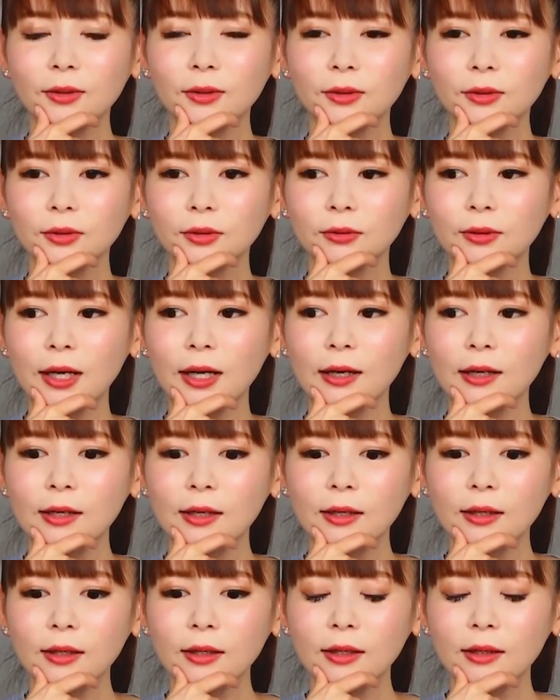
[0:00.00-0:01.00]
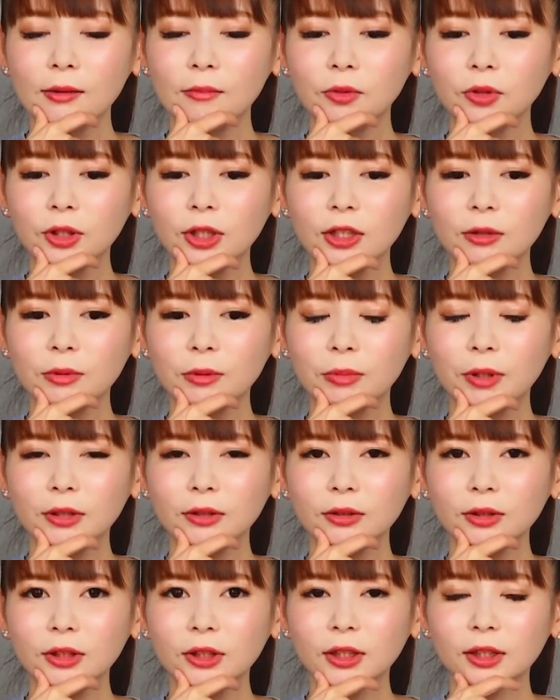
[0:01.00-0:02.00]
今度はもうテレビ
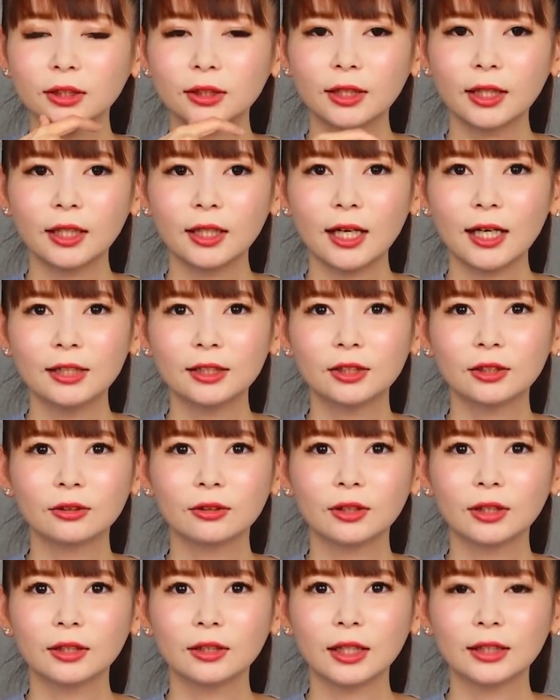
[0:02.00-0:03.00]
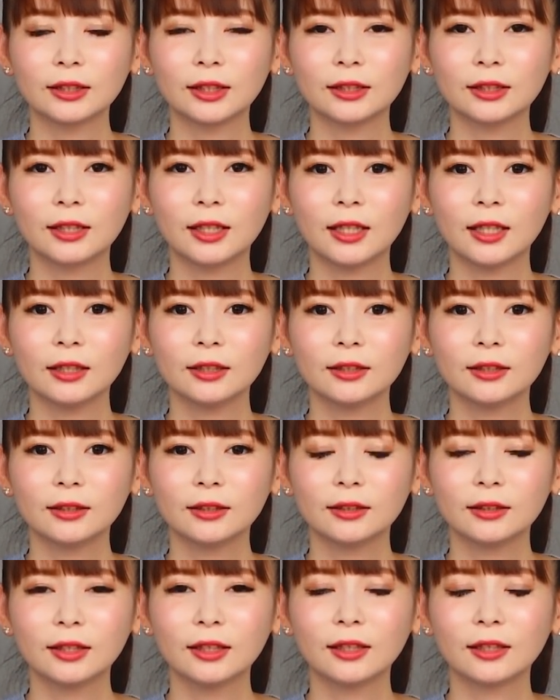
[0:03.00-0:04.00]
版と違ってアイスの当たりが
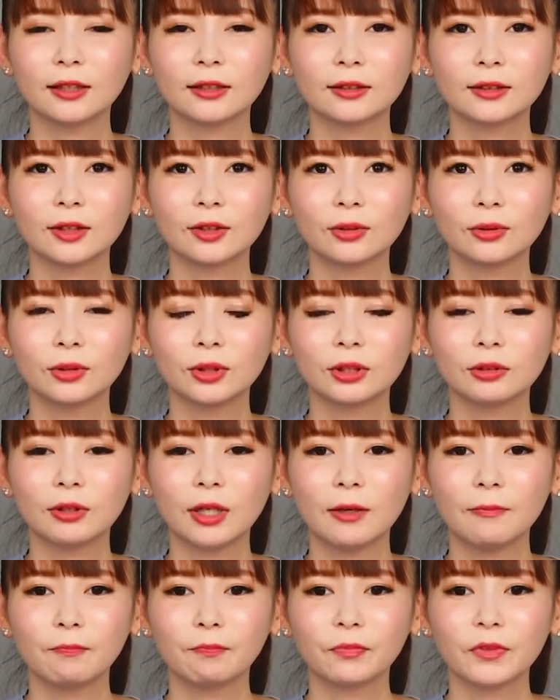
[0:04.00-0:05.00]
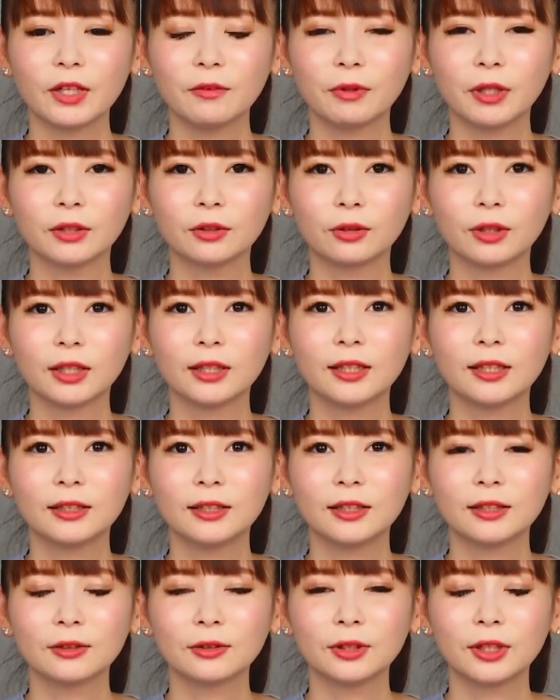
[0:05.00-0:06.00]
出なかった当時はエヴァ乗らない
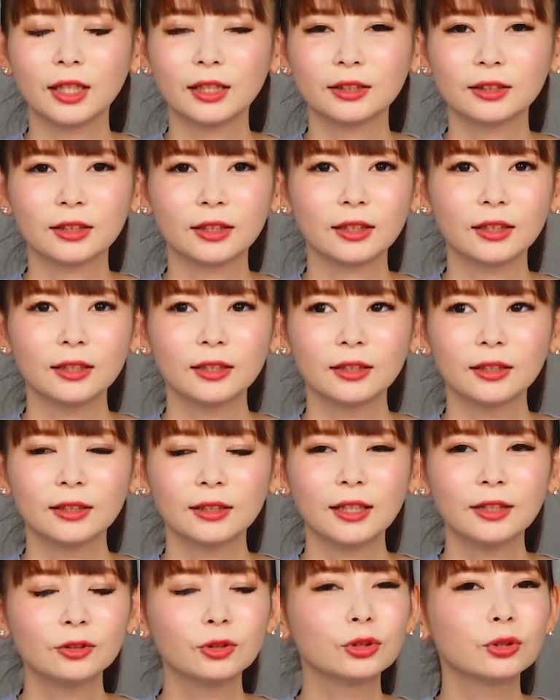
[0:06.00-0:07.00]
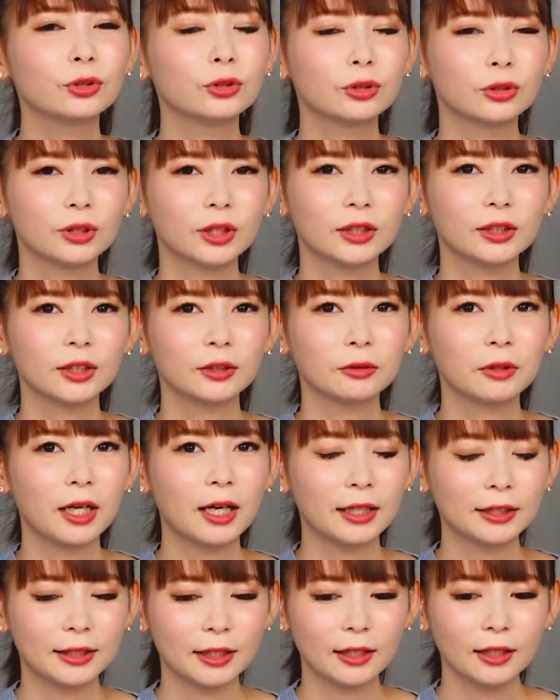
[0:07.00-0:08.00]
で、それでアスカが乗ることになったのが
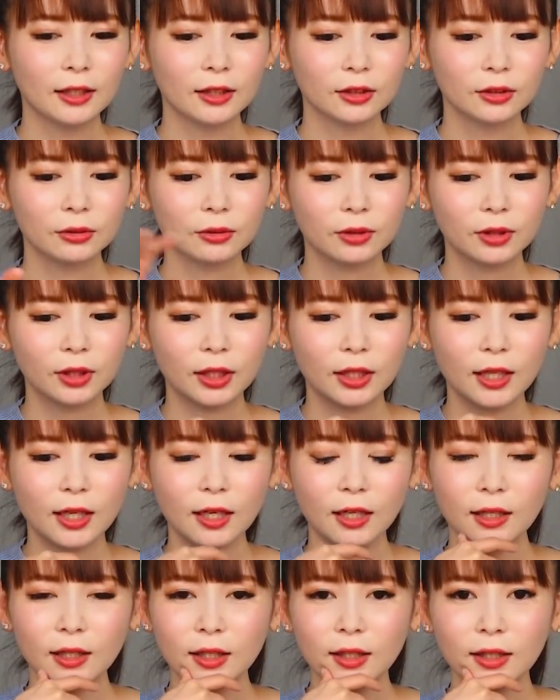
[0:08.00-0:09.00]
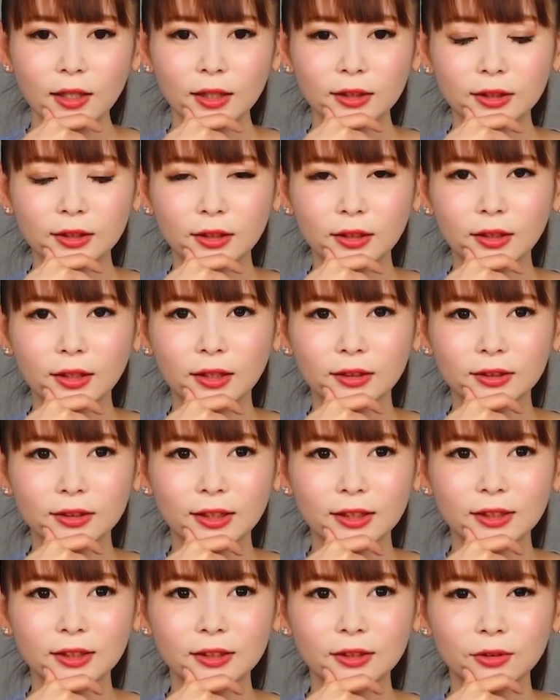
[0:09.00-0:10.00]
歯で、そっからアスカ眼
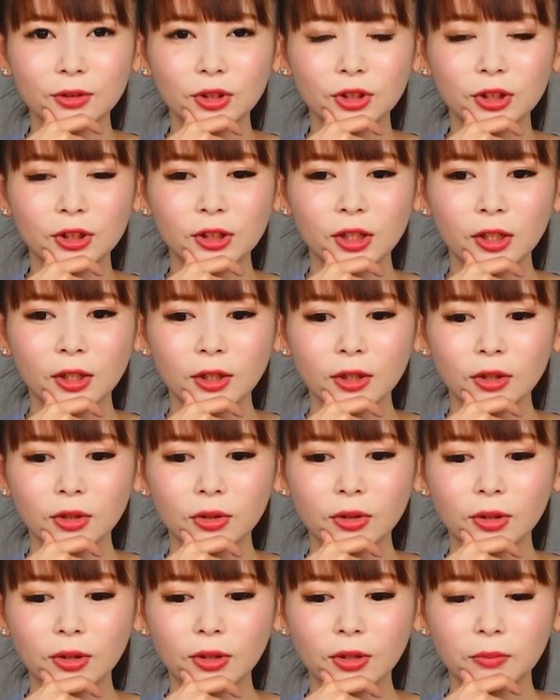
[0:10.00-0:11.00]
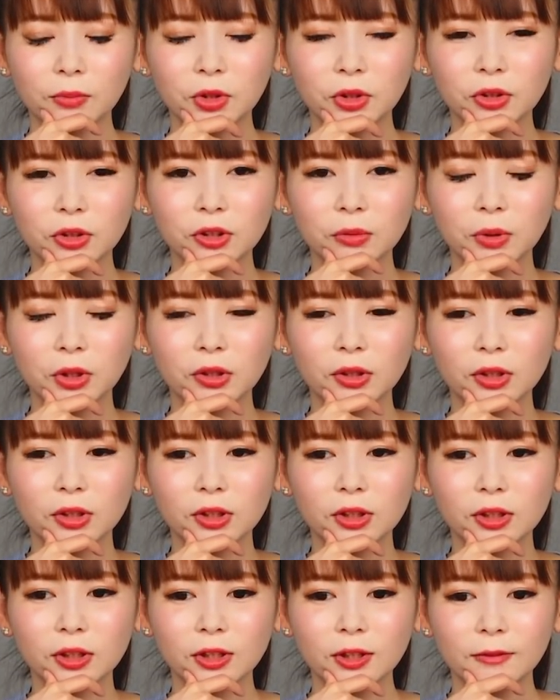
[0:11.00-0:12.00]
帯してるし、なんかみんな冷たい
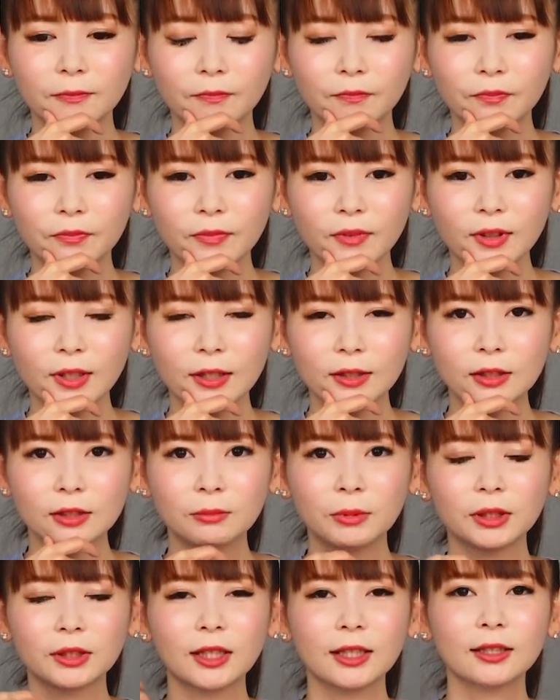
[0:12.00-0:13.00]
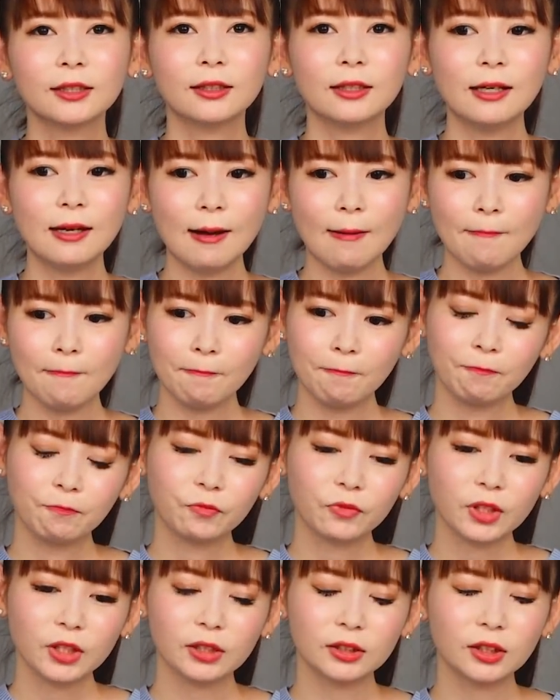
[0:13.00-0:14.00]
し、で冷たいから
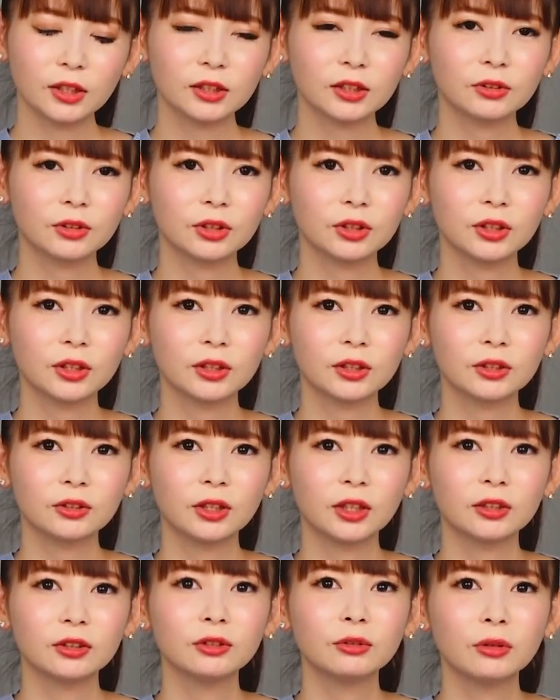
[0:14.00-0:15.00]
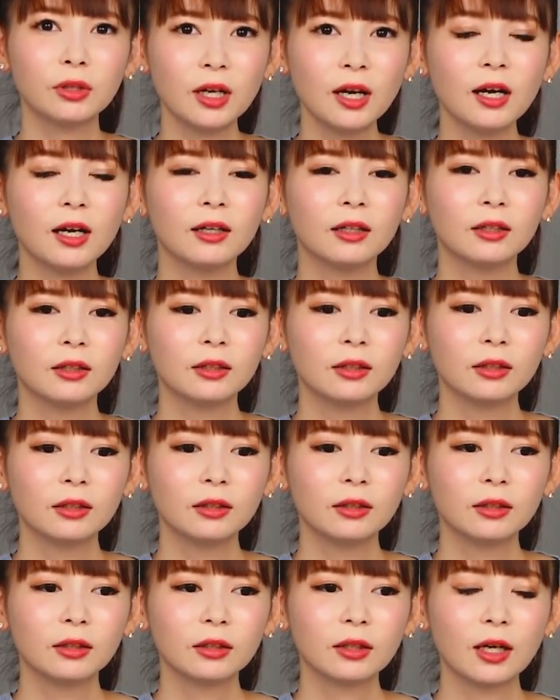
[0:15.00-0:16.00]
優しくしてくれるのが
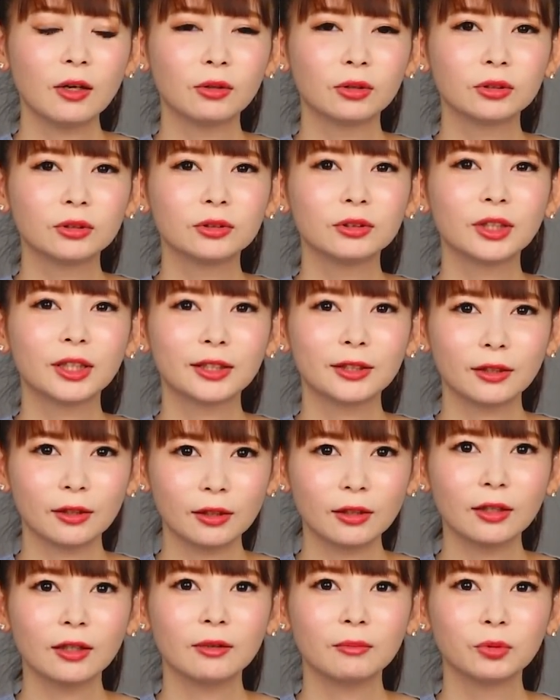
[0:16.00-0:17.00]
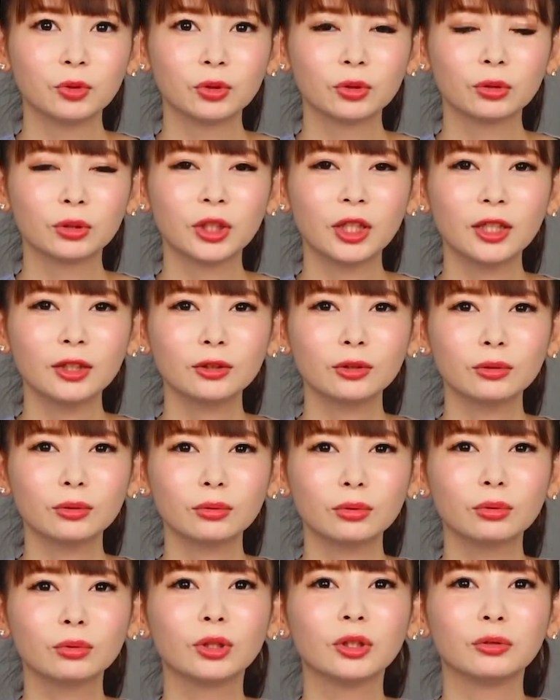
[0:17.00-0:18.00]
カオルくんだけだから、もうそりゃ
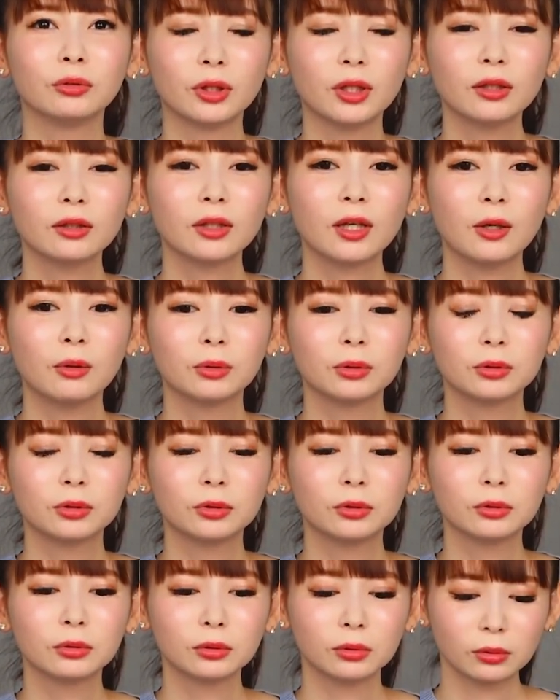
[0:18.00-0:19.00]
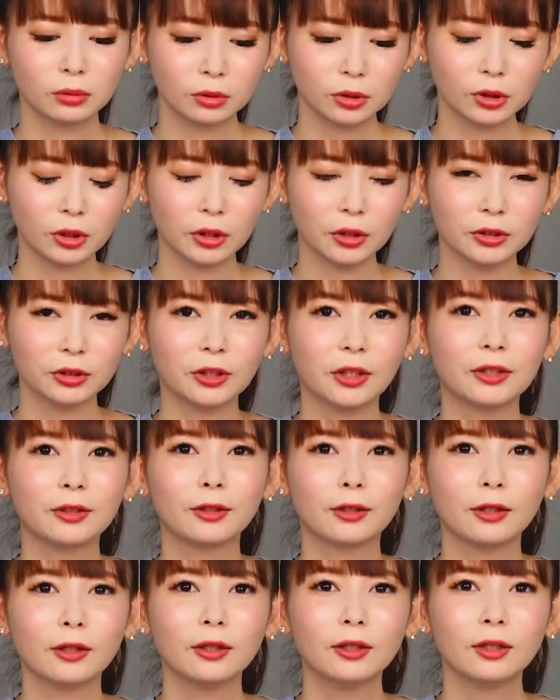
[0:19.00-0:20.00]
そうだよね、カオルくんしかいない
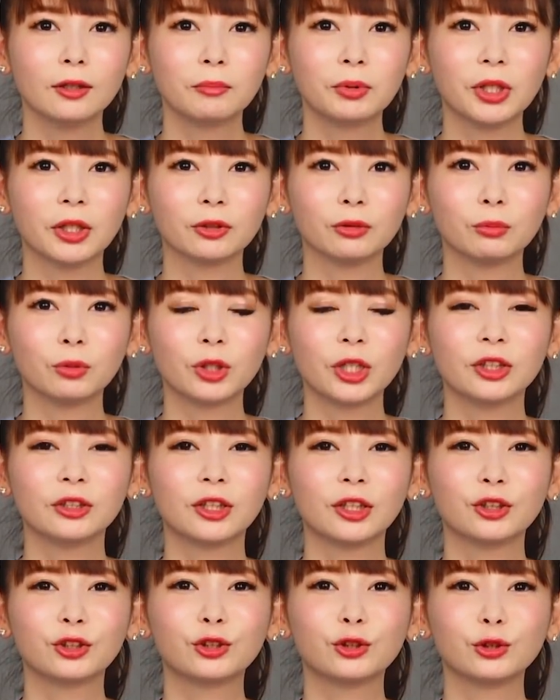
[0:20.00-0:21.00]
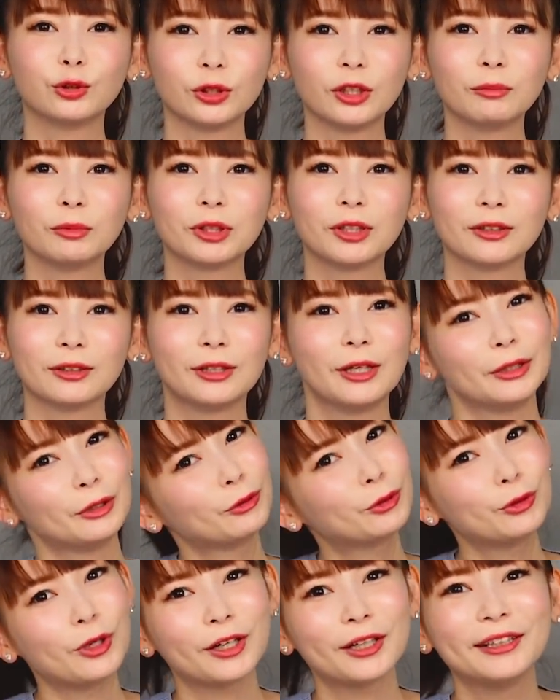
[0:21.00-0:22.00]
からピアノも連弾するよねみたいな、いや
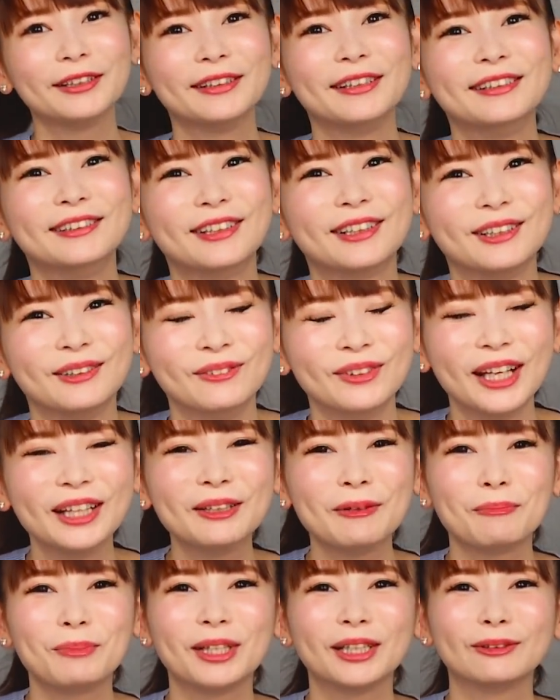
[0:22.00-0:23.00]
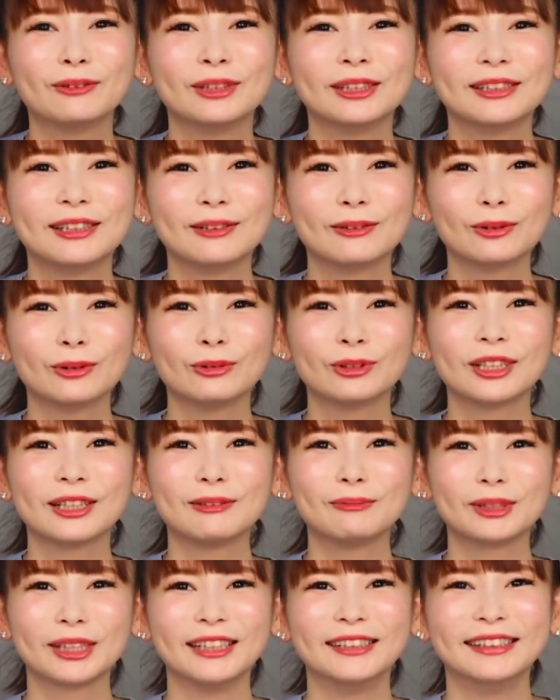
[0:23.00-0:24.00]
よくわかんないんだけどなんでピアノ弾いてんのこの2
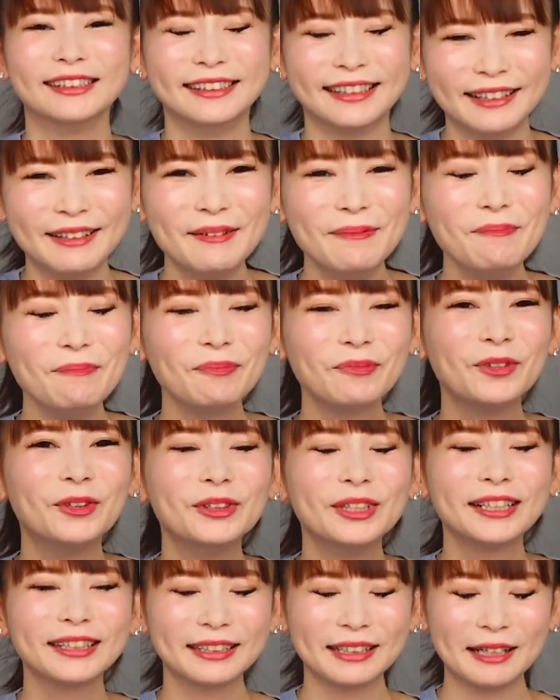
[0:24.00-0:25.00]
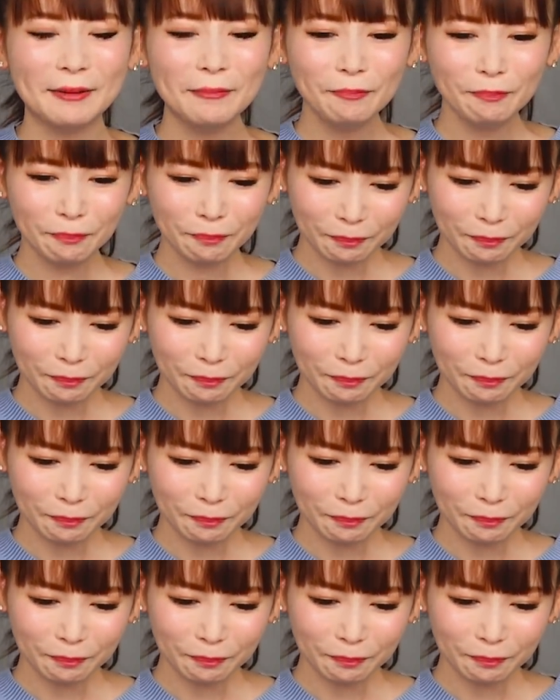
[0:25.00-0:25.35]
人みたいなね。もうなんか